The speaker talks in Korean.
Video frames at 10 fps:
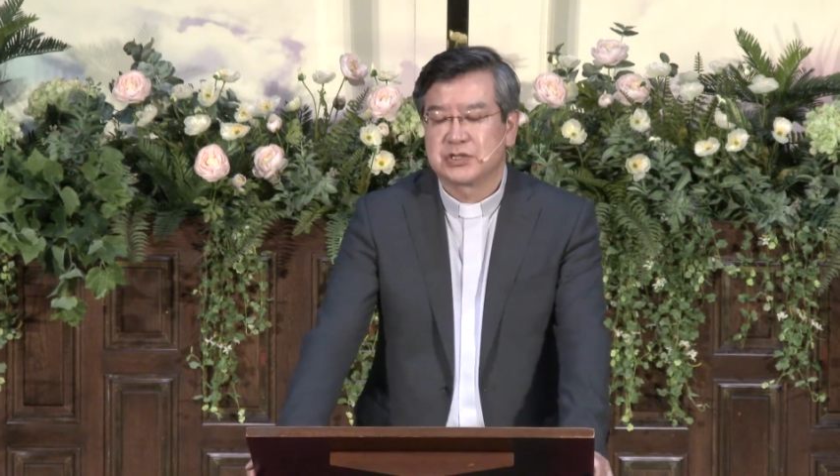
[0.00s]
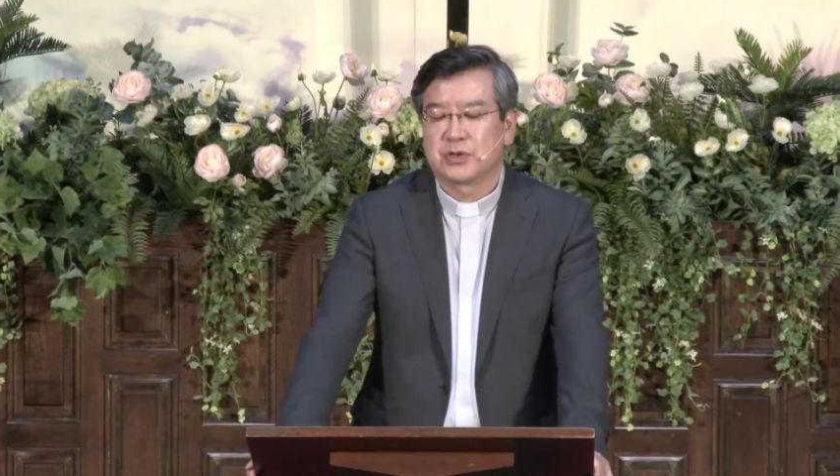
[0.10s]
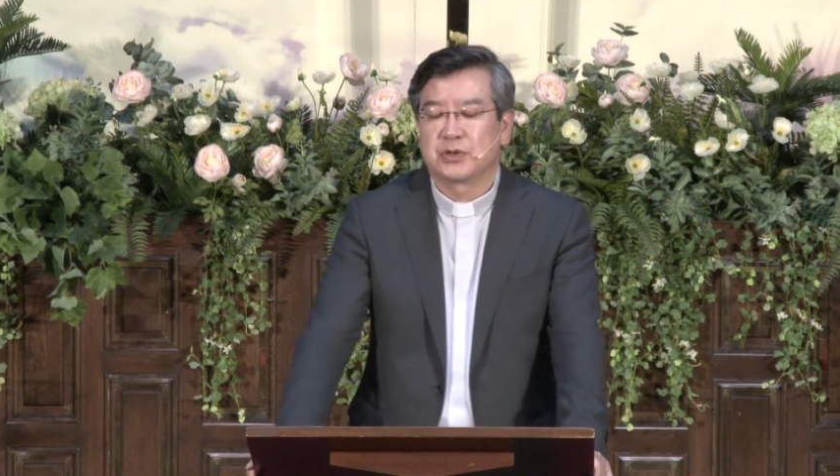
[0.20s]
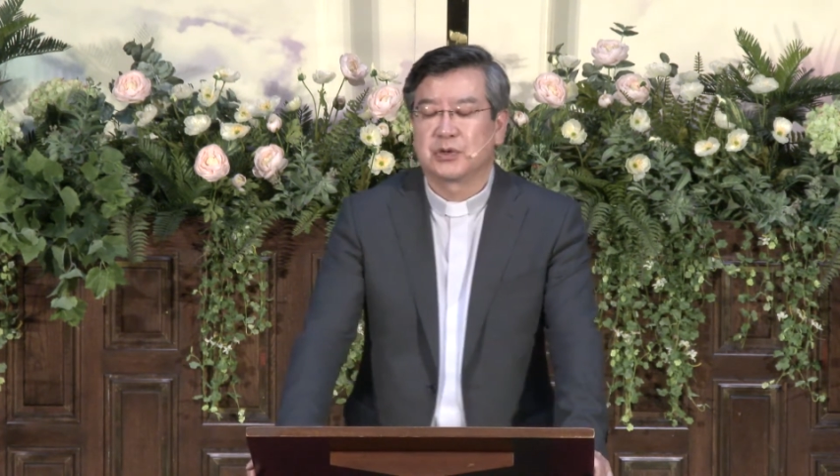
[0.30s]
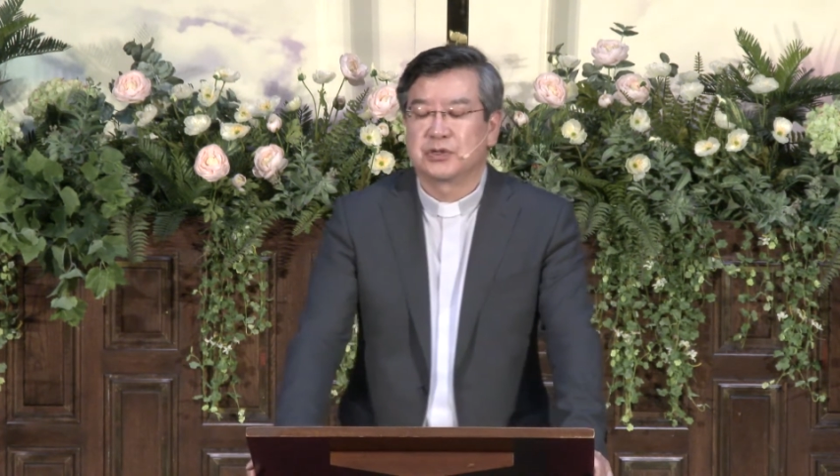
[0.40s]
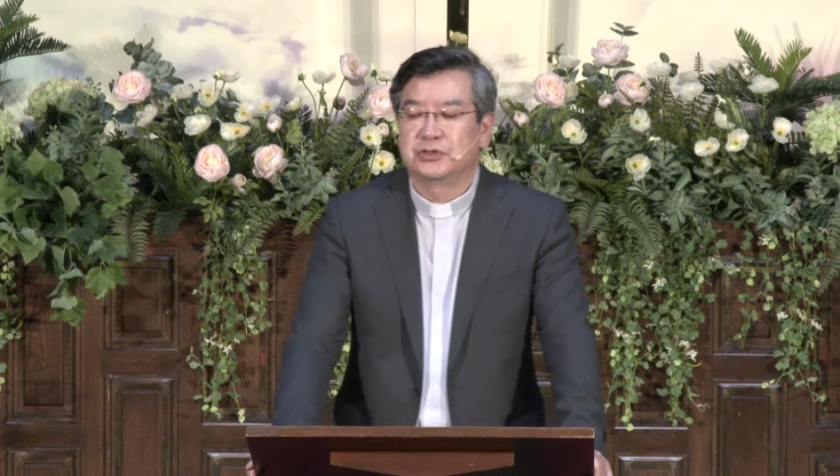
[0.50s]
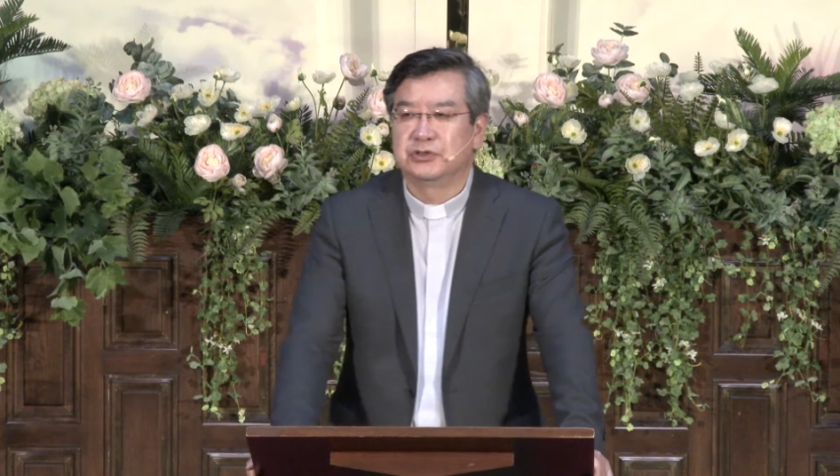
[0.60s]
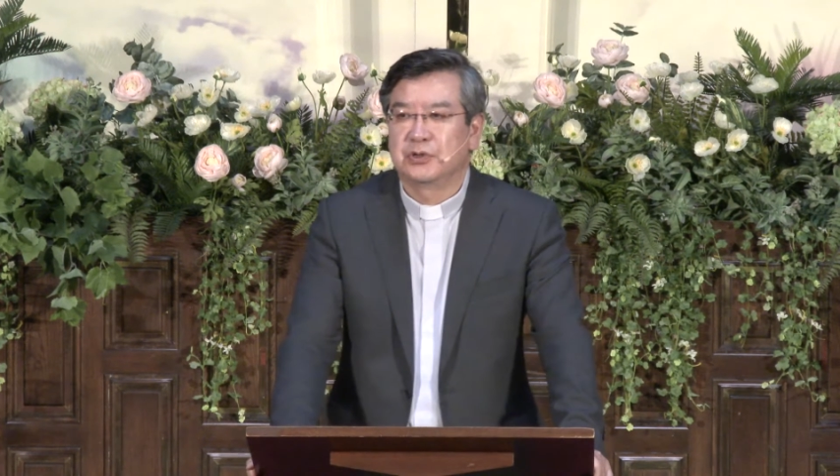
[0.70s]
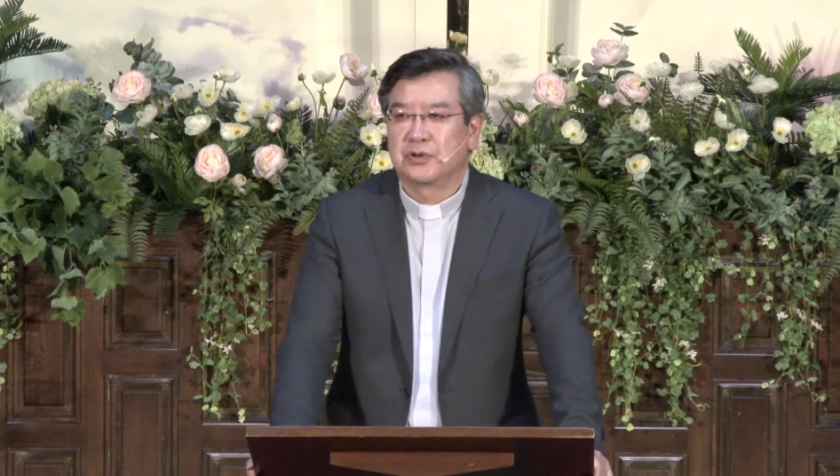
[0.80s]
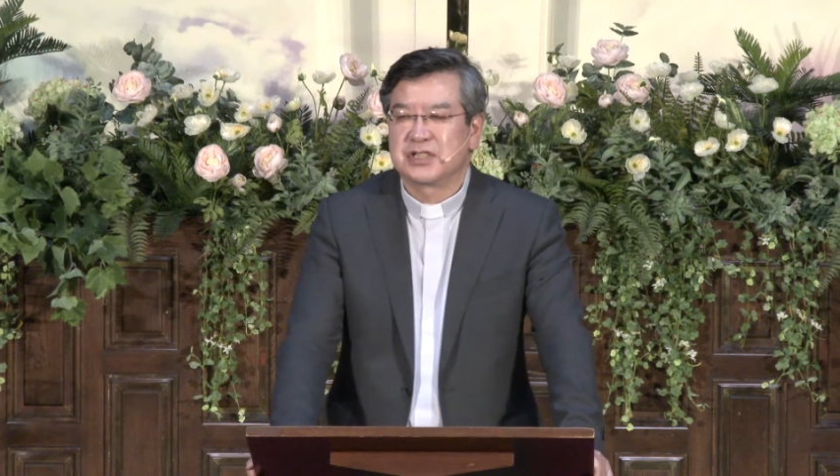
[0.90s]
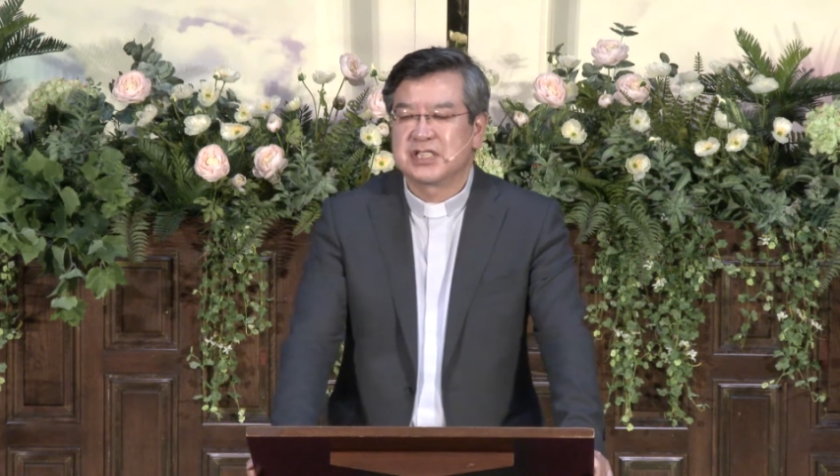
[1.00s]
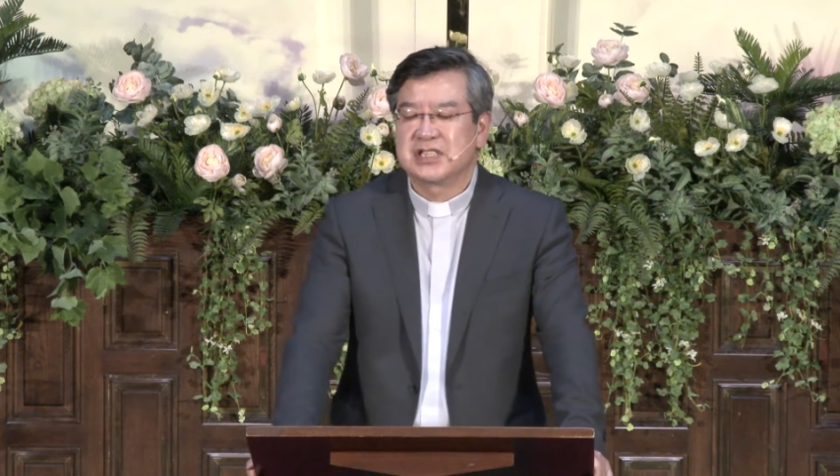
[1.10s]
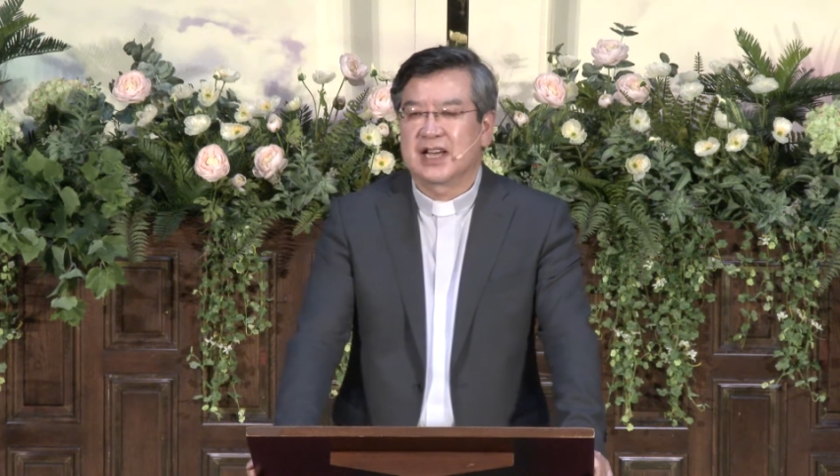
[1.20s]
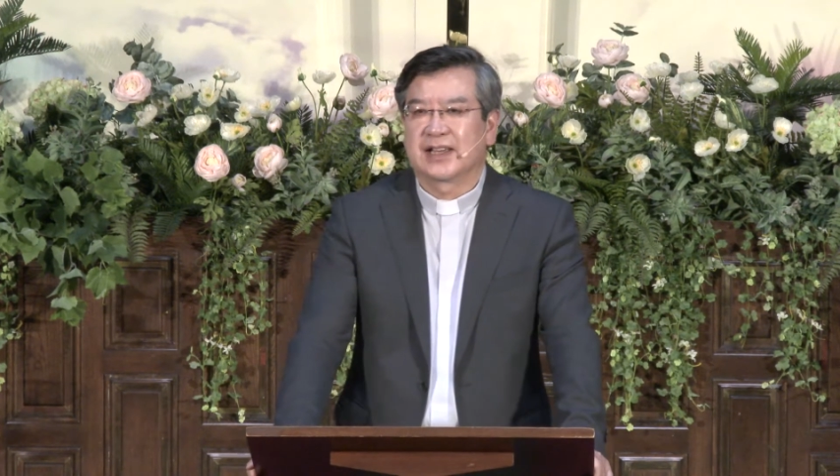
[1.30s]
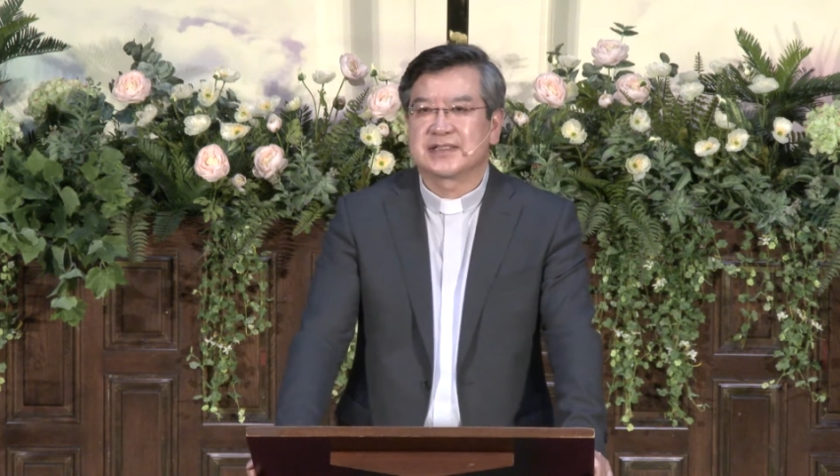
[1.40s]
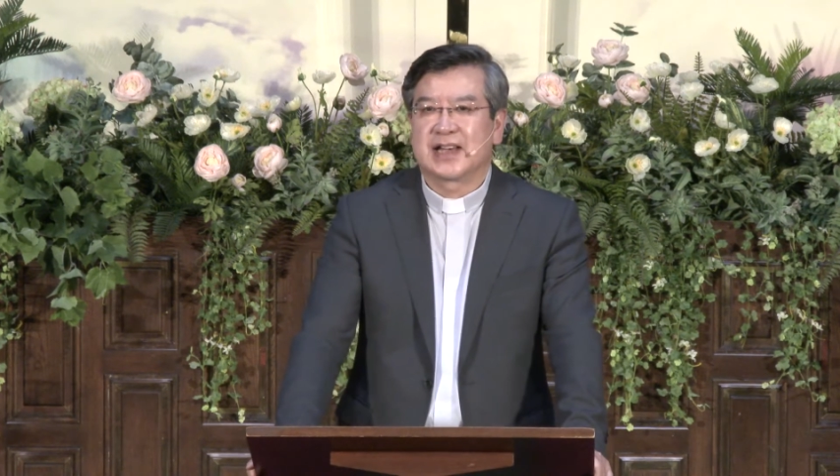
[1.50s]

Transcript: 청교도들도 그 신앙의